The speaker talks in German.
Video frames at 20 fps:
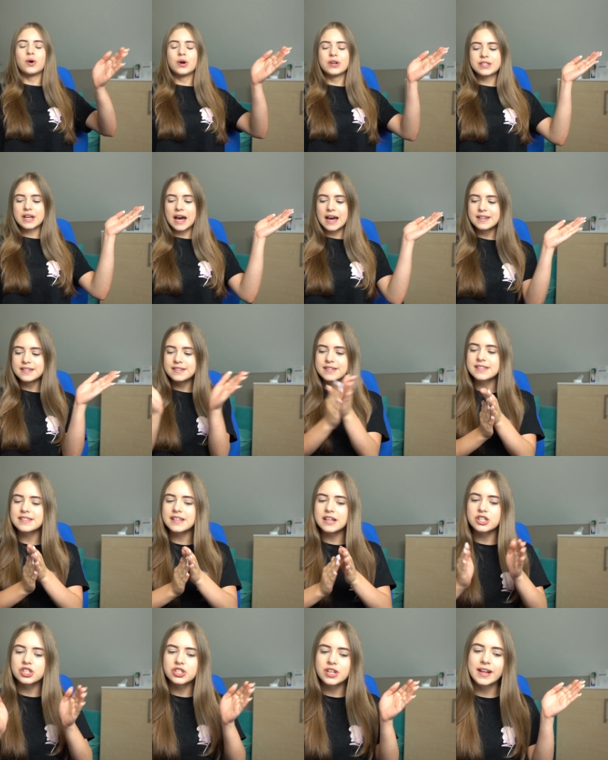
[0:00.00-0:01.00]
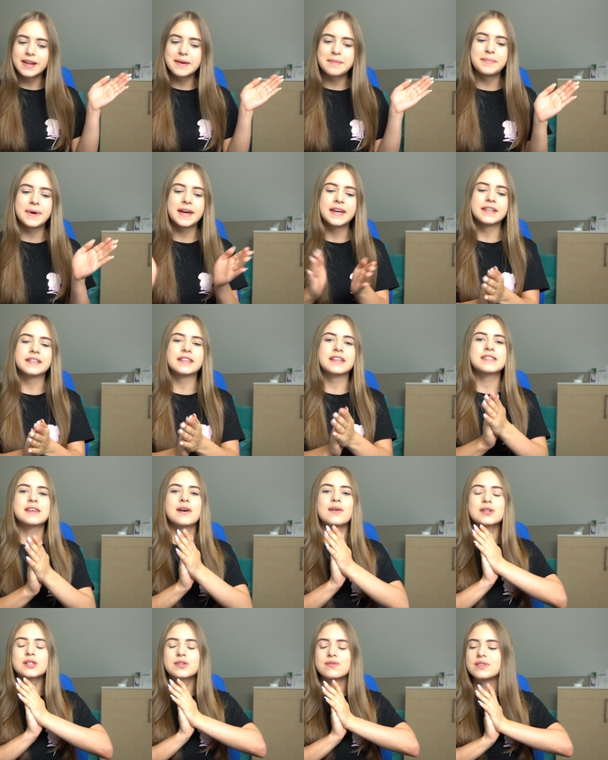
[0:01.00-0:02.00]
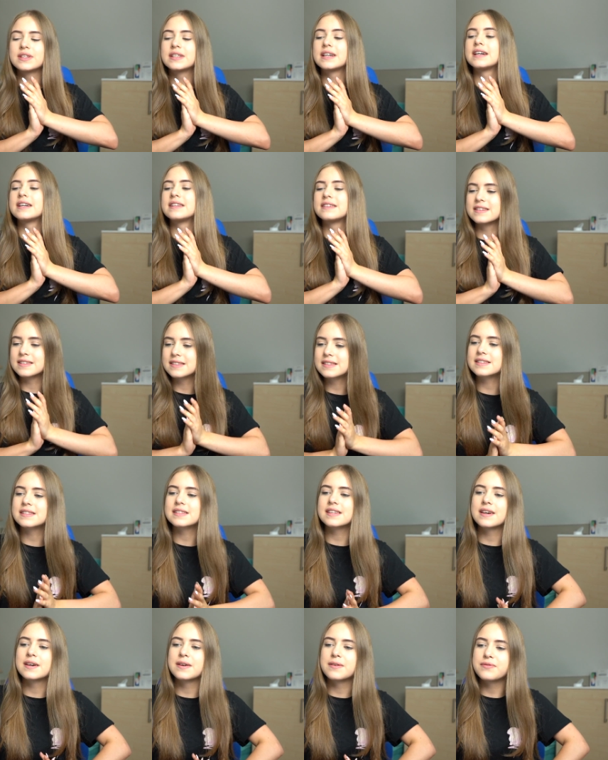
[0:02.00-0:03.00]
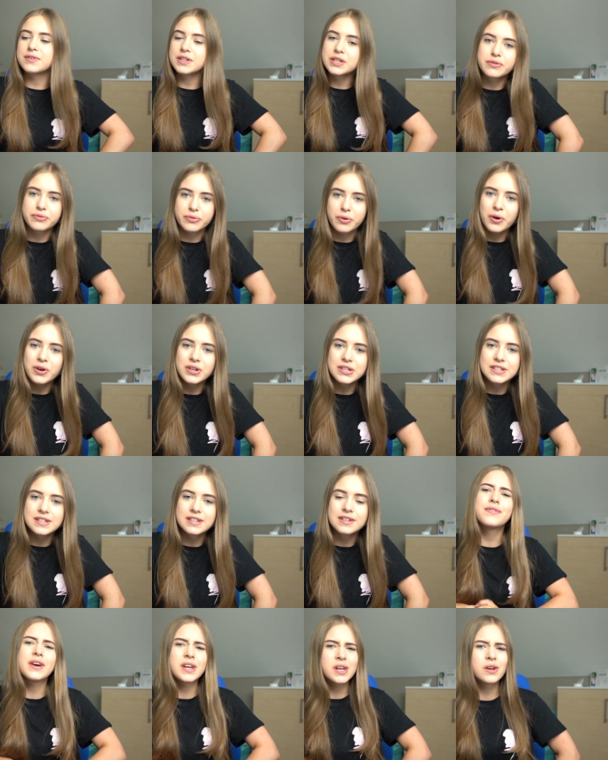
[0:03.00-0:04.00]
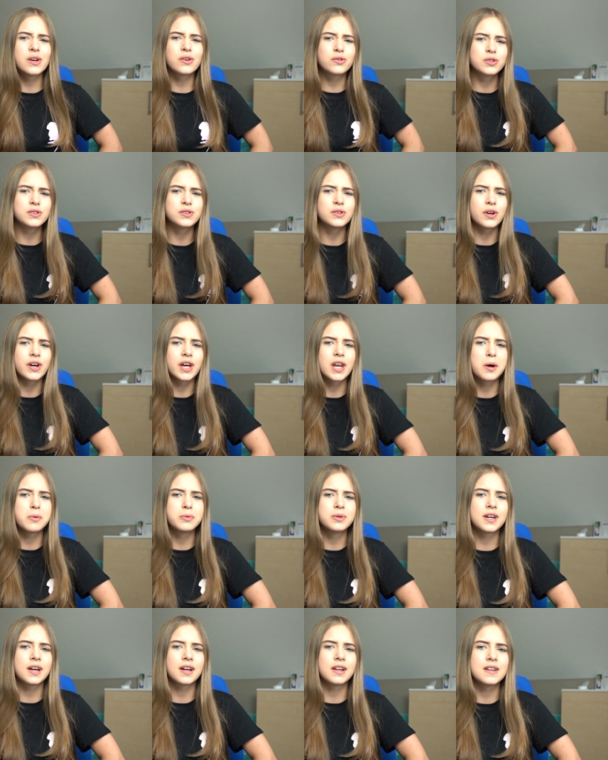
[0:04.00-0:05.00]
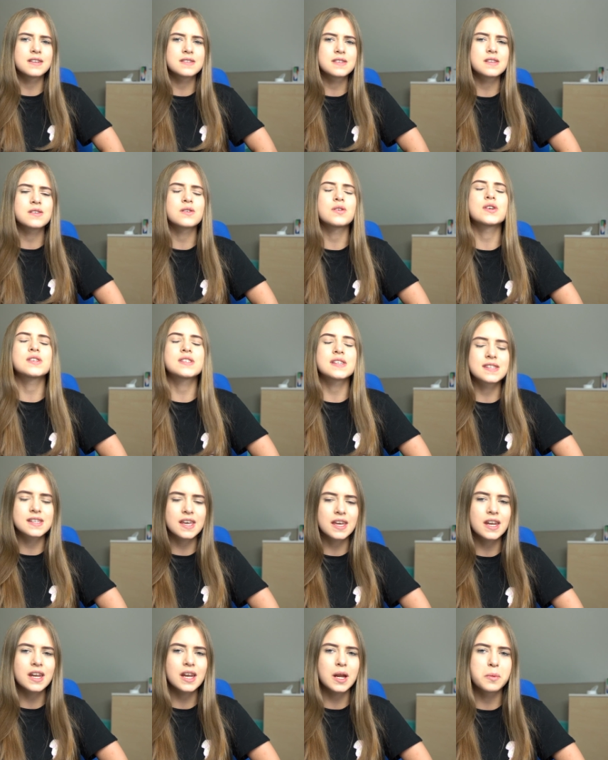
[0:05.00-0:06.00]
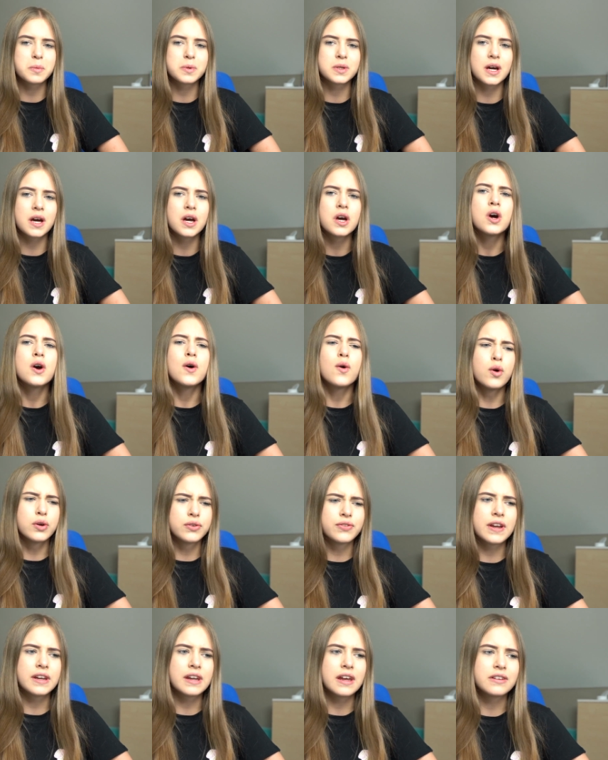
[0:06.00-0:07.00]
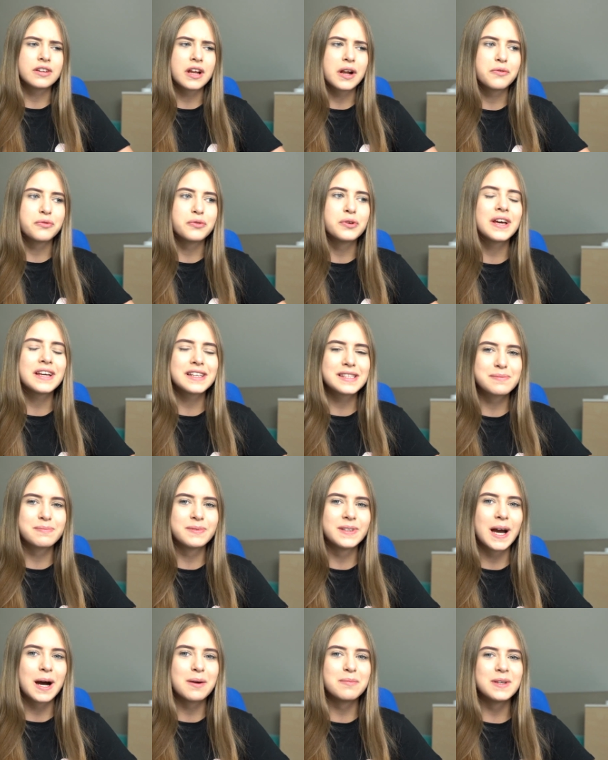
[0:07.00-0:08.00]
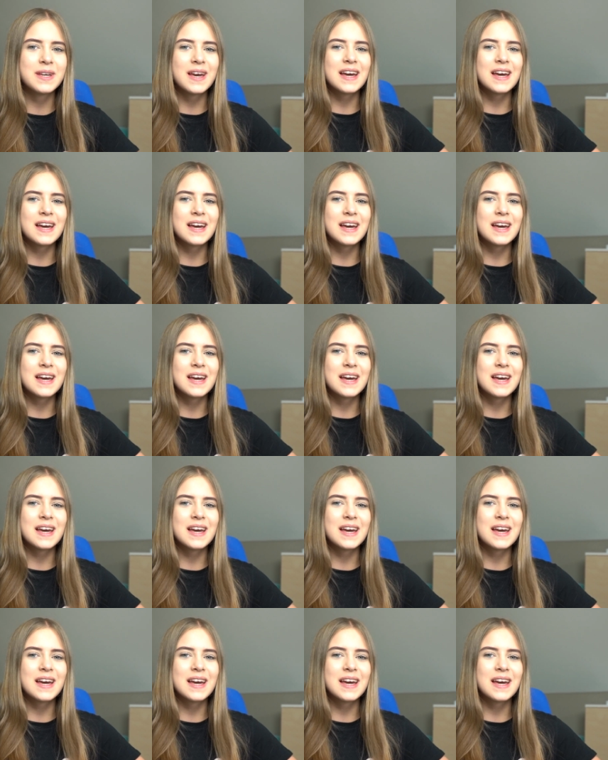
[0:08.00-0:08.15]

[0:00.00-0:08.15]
Und an dieser Stelle beende ich jetzt auch schon wieder dieses äh, Video für heute. Wenn ihr natürlich noch kein Abo da gelassen habt, dann lasst das gerne ein Abo da. Und wer dein von der It's Miami.